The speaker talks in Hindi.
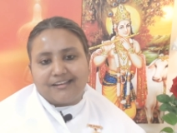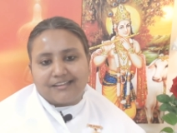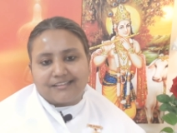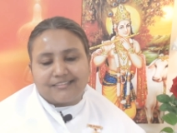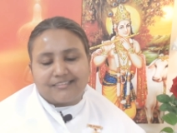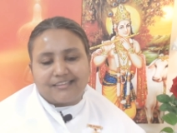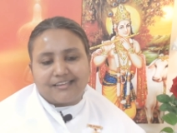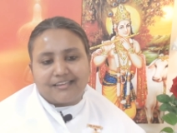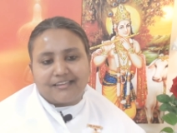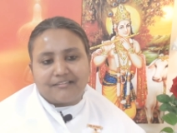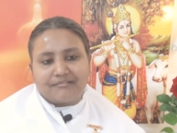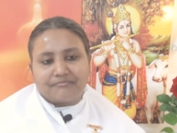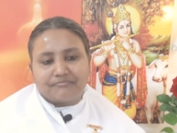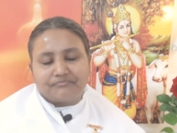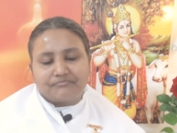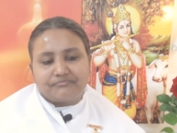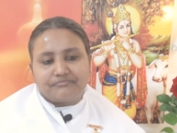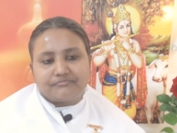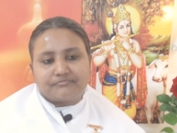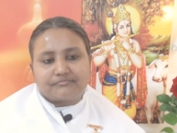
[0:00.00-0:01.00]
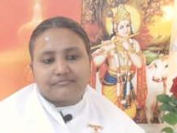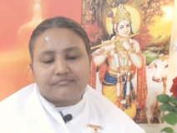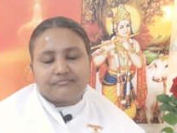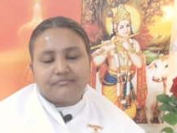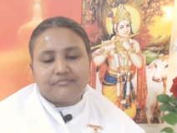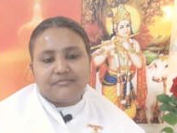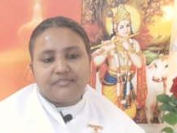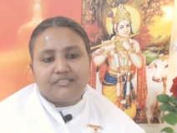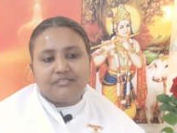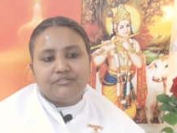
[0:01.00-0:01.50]
लगता है
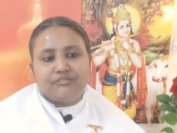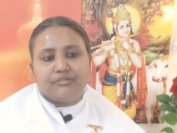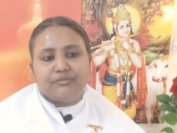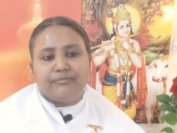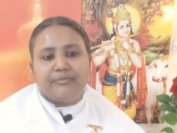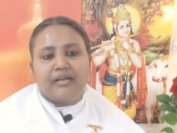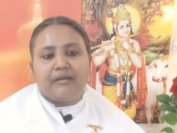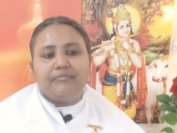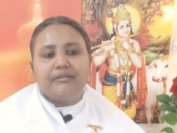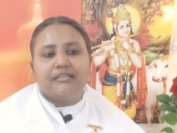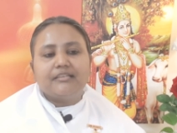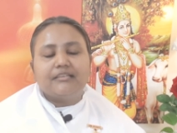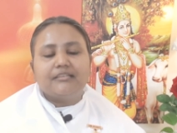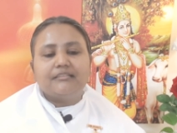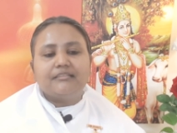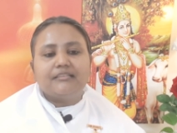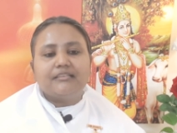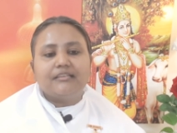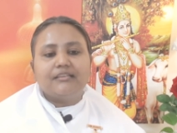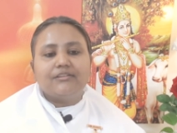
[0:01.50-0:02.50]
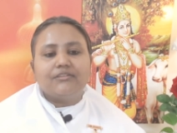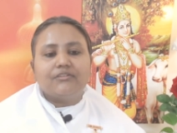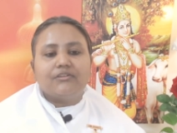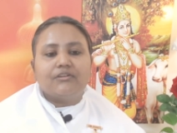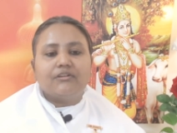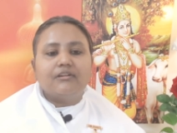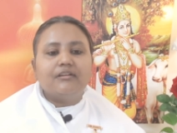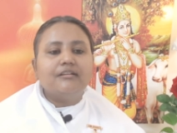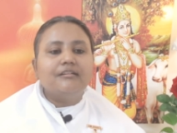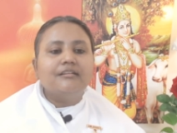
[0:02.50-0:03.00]
तो बाबा कहते हैं
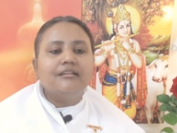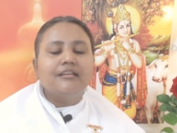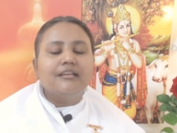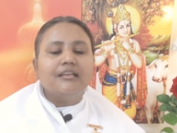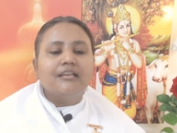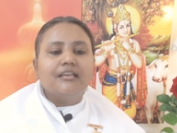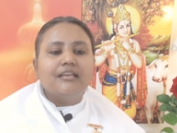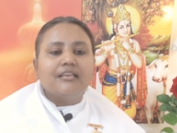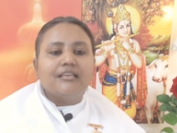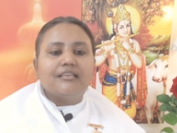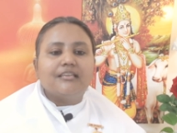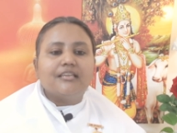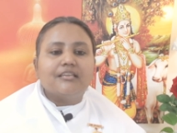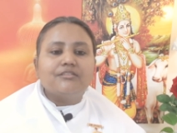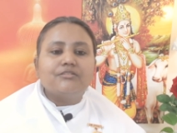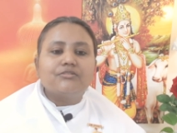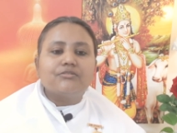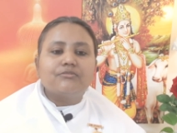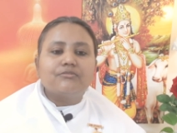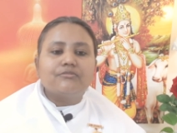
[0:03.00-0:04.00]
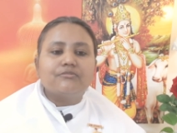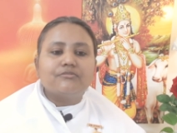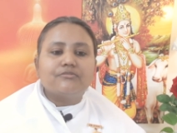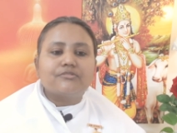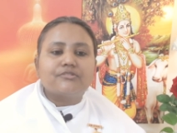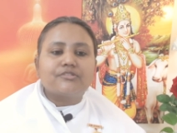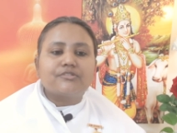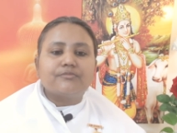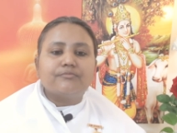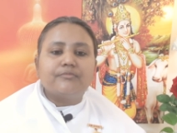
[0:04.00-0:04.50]
और ये जो
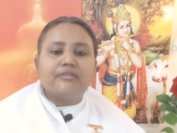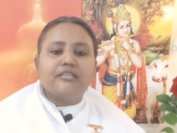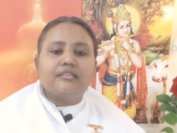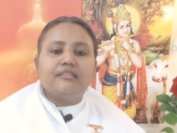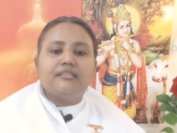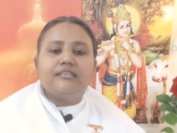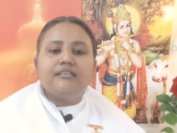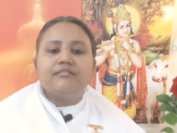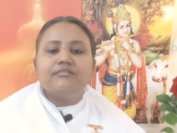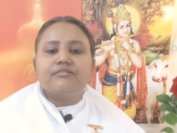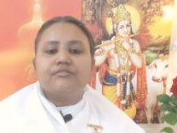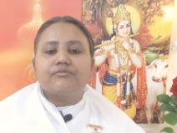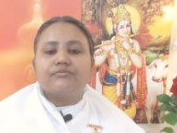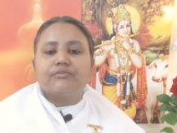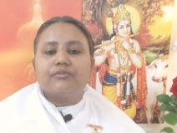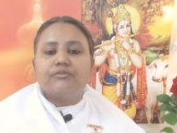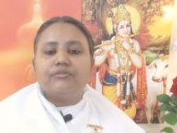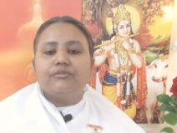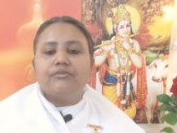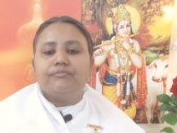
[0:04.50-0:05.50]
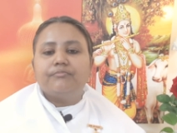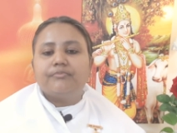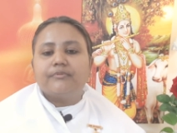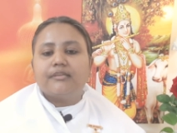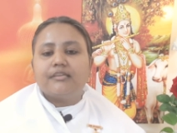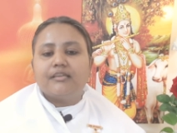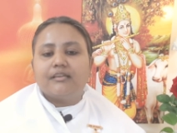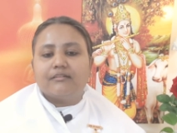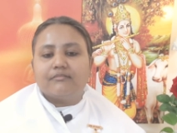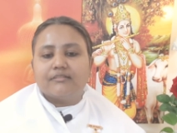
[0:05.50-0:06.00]
स्मृति स्वरूप
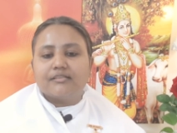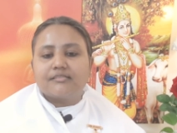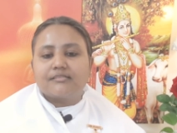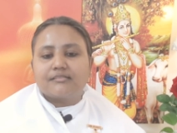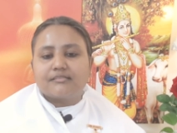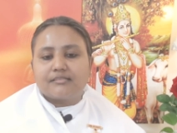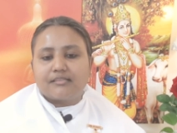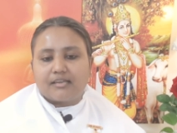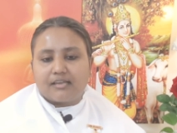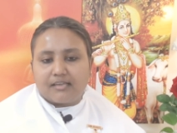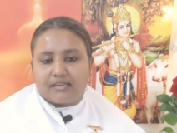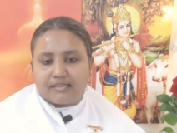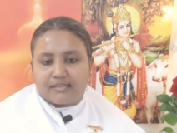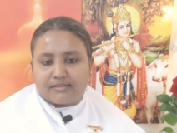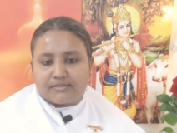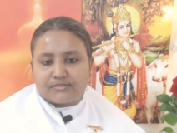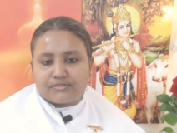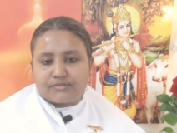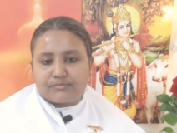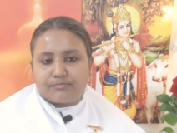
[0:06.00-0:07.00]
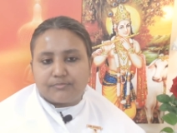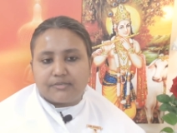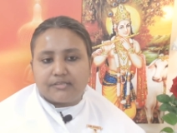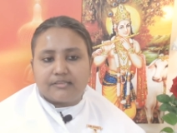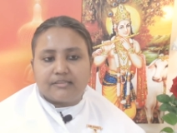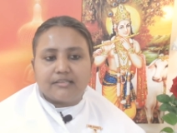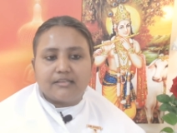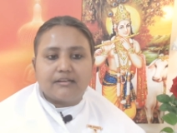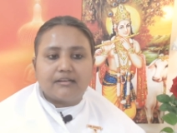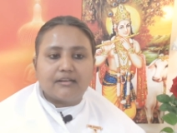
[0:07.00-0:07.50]
की अवस्था है
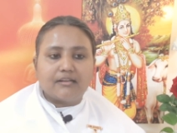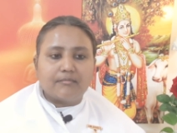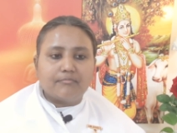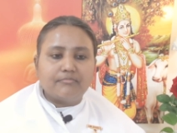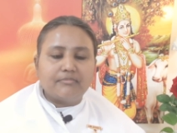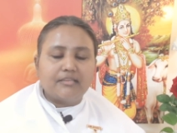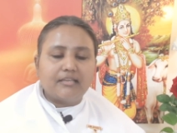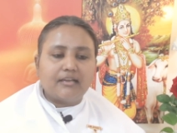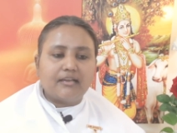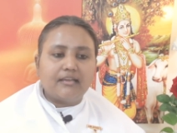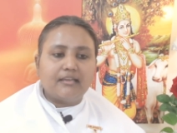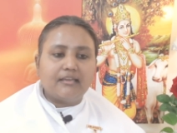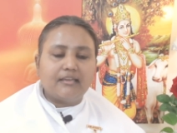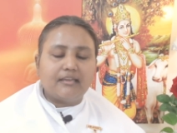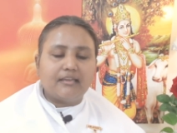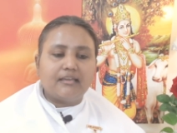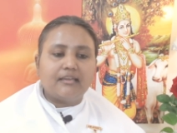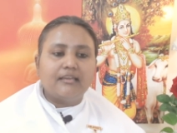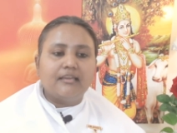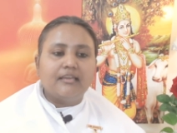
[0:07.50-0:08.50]
स्मृति लब्धा है